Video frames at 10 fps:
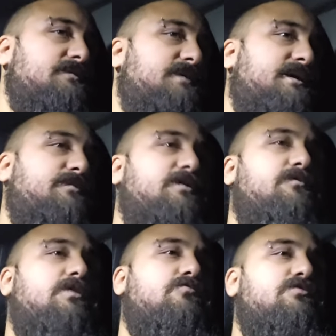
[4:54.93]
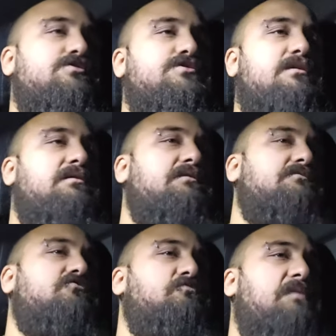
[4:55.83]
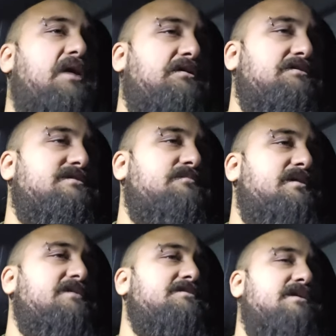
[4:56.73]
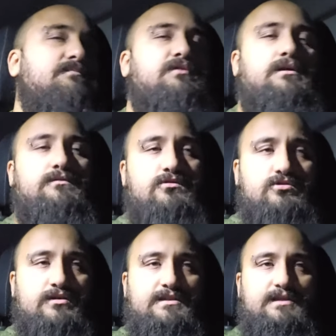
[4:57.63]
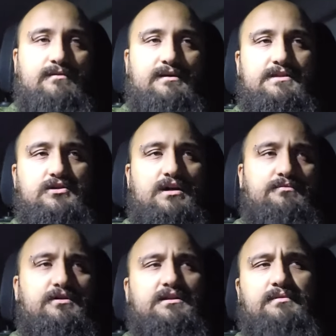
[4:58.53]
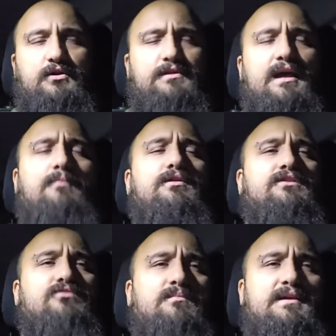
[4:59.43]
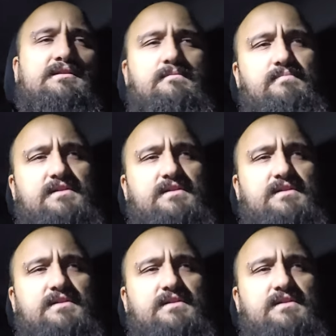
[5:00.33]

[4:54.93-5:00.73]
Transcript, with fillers: perché poi qualcuno dice ah, tu parli stiamo a inizio campionato non lo so che siamo a inizio campionato però il Napoli attualmente è